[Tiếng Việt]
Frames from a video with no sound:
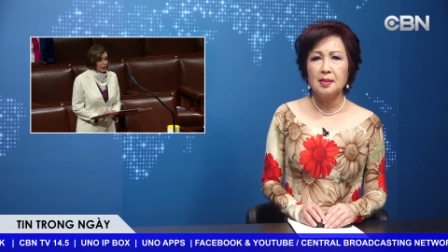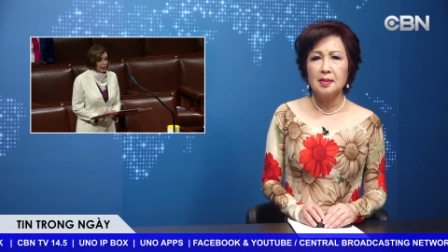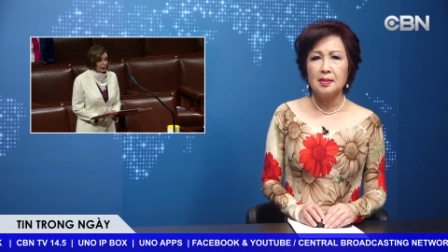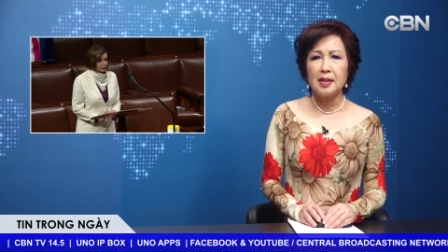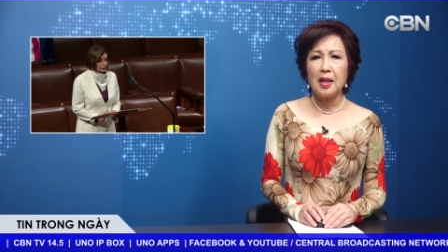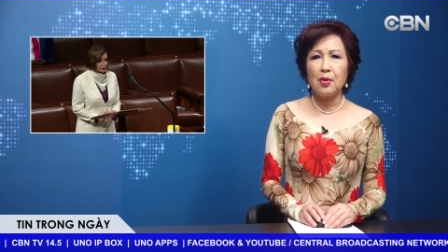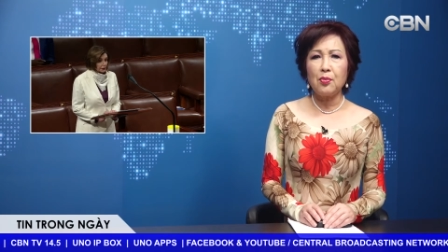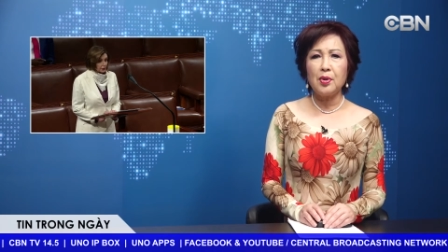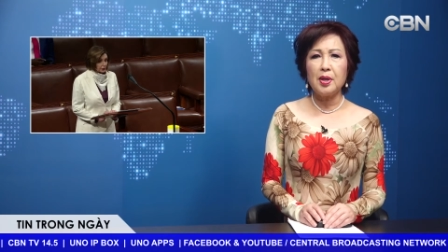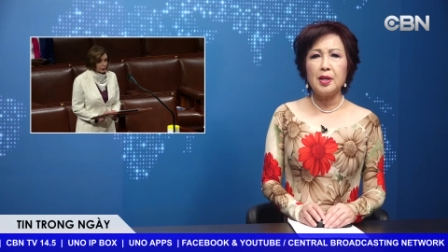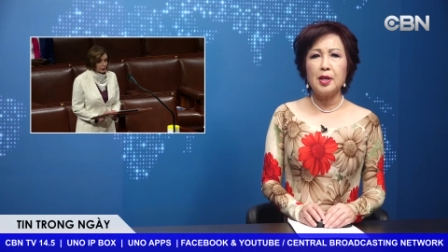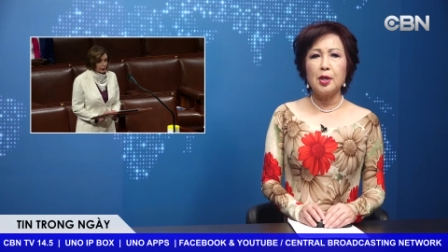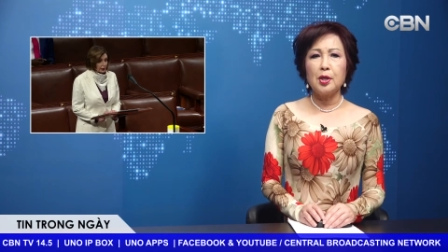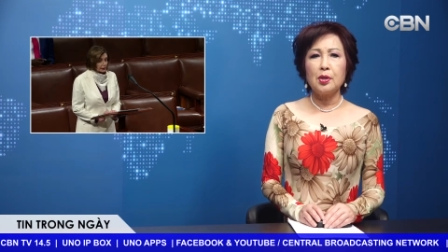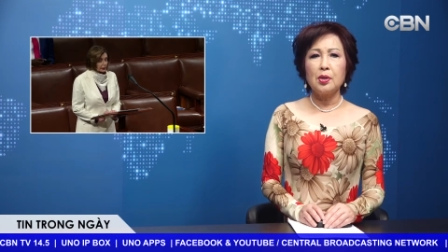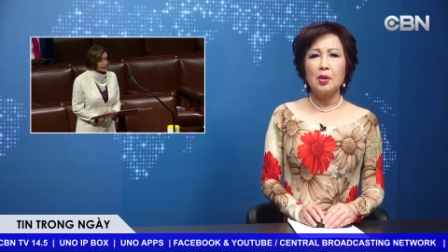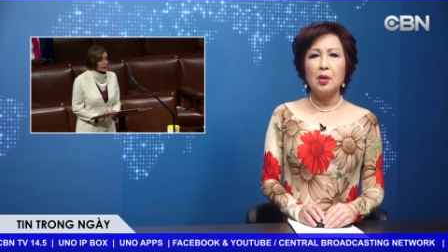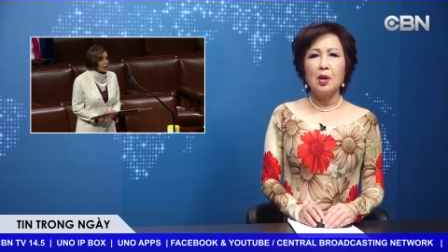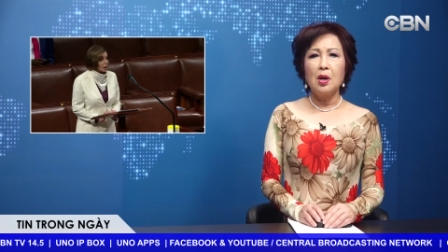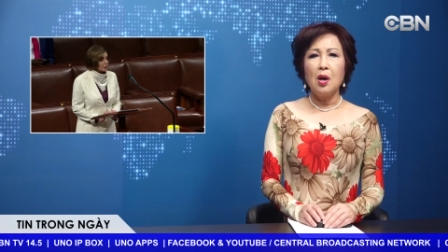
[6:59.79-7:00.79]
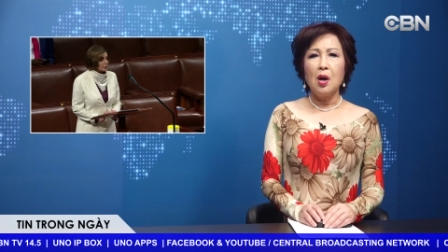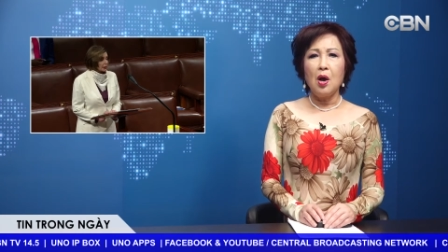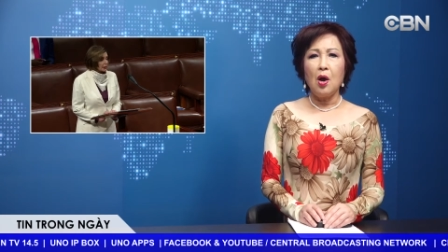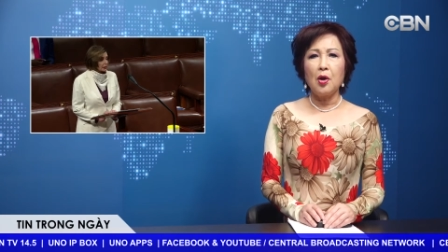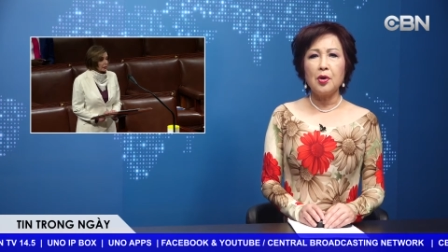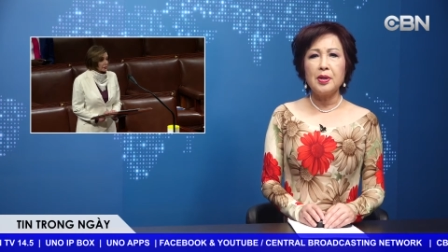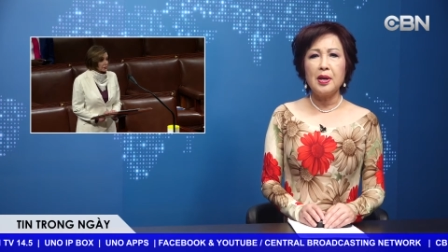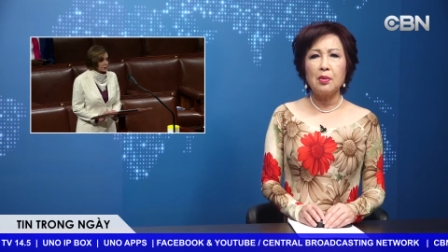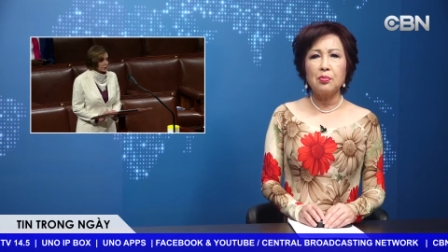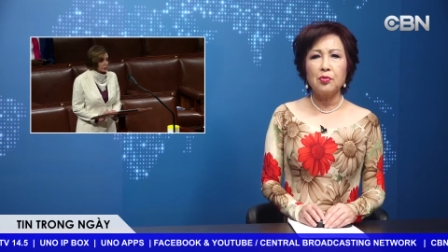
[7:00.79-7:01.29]
Theo quy định, hội
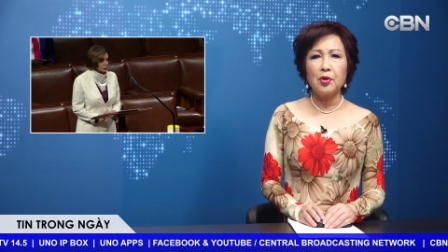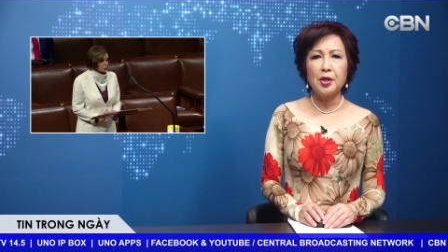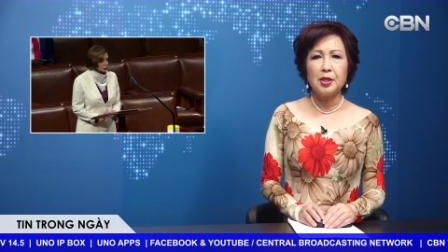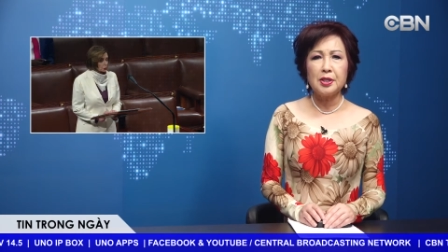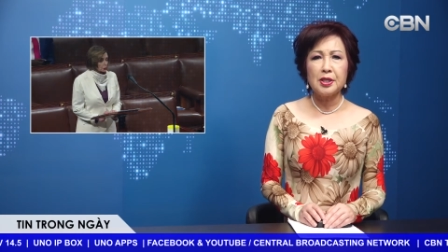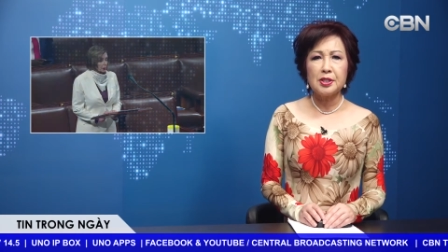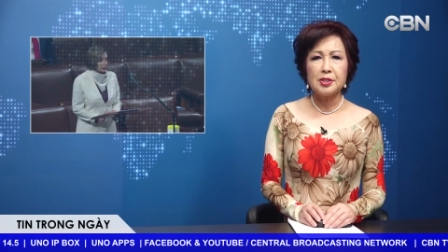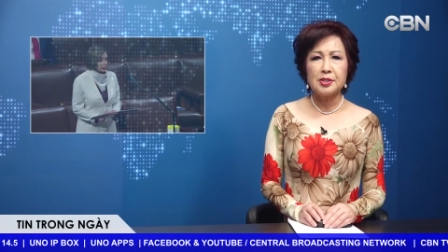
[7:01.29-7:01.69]
đồng nói trên